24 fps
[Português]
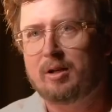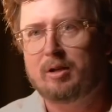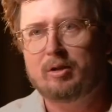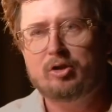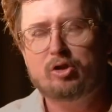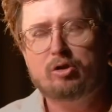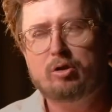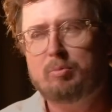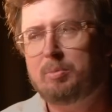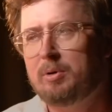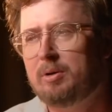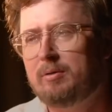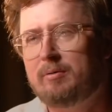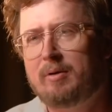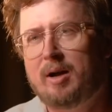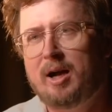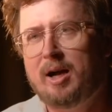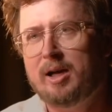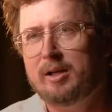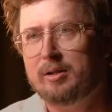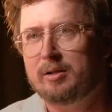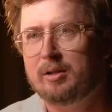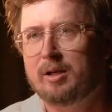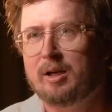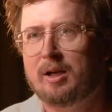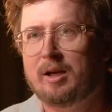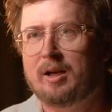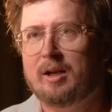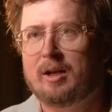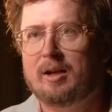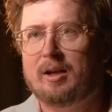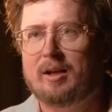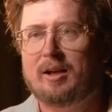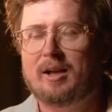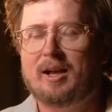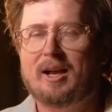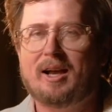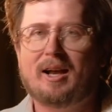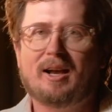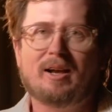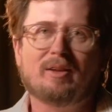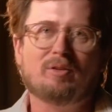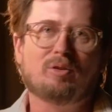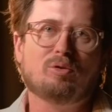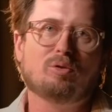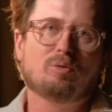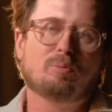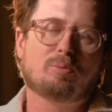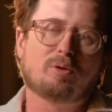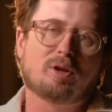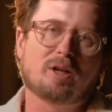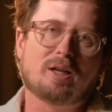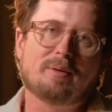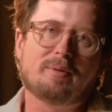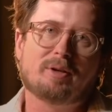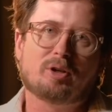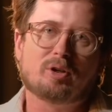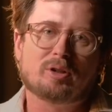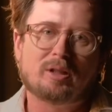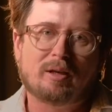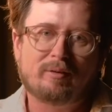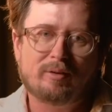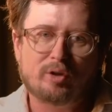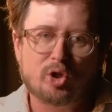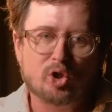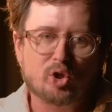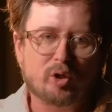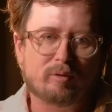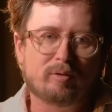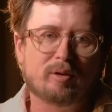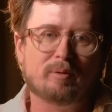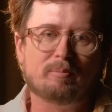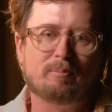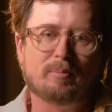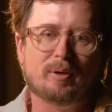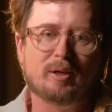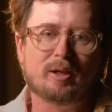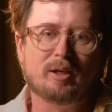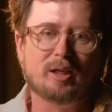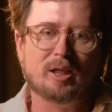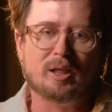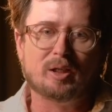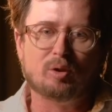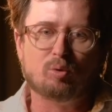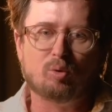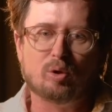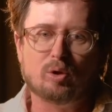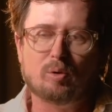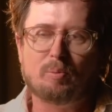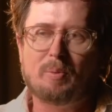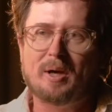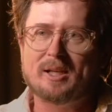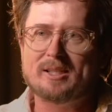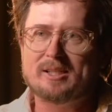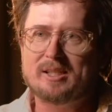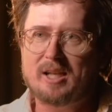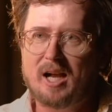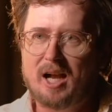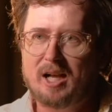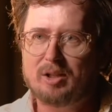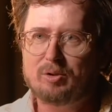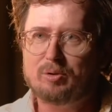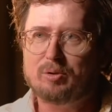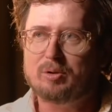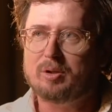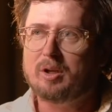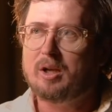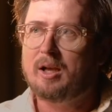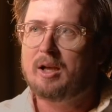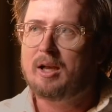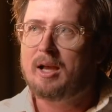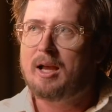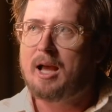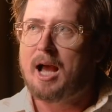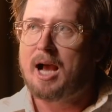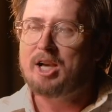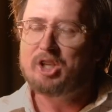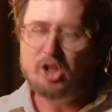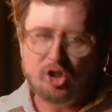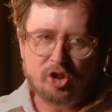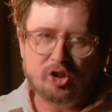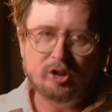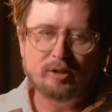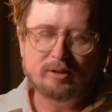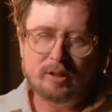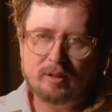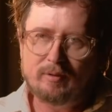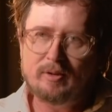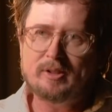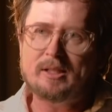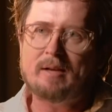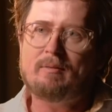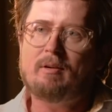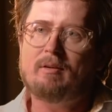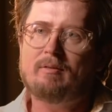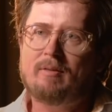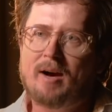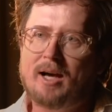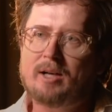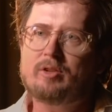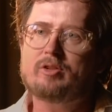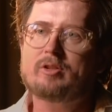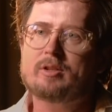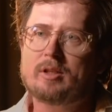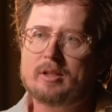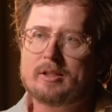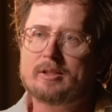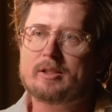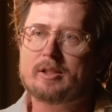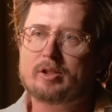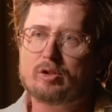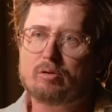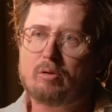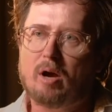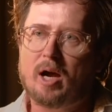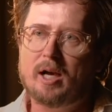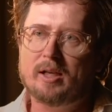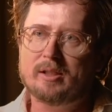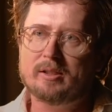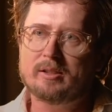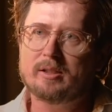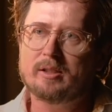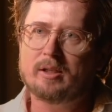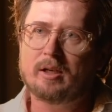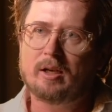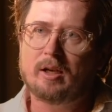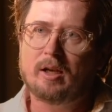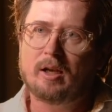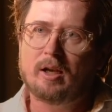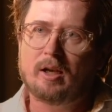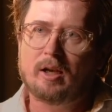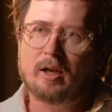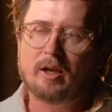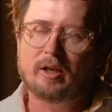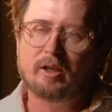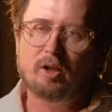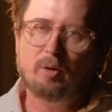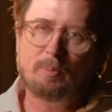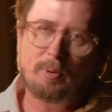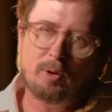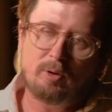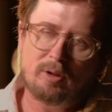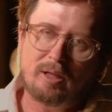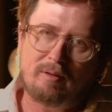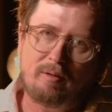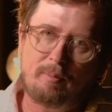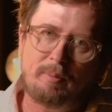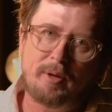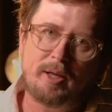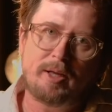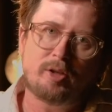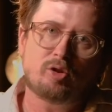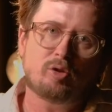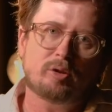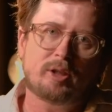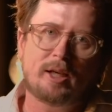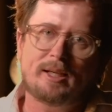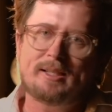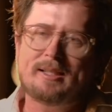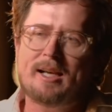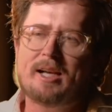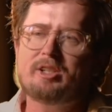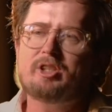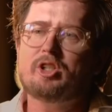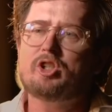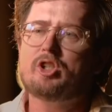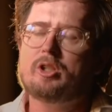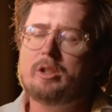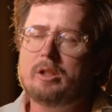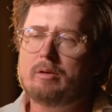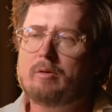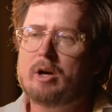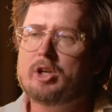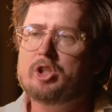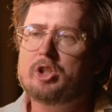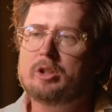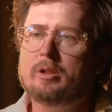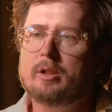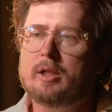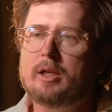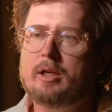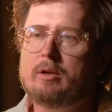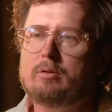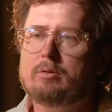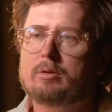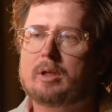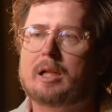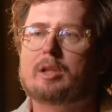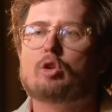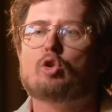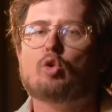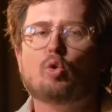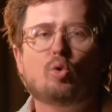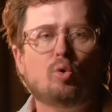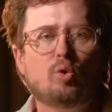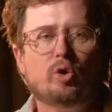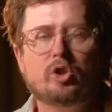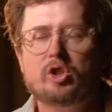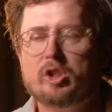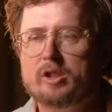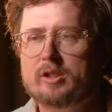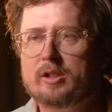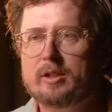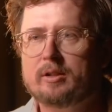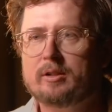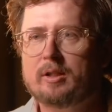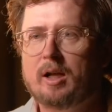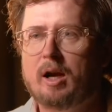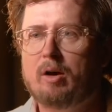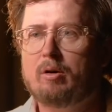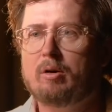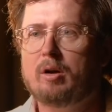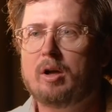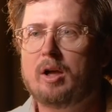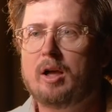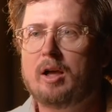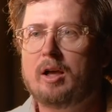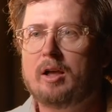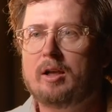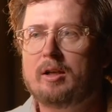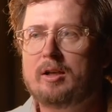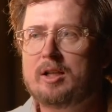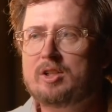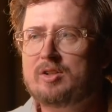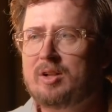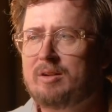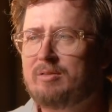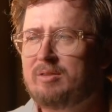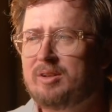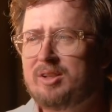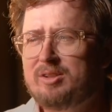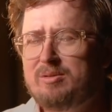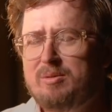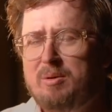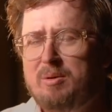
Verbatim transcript: Desculpa, não vai. É, num programa que eu estava na Jovem Pan o ano passado, a gente entrevistava vários transexuais. E eu perguntava para eles: o que, que, você acha de linguagem neutra, todes e tal? E eles falavam: isso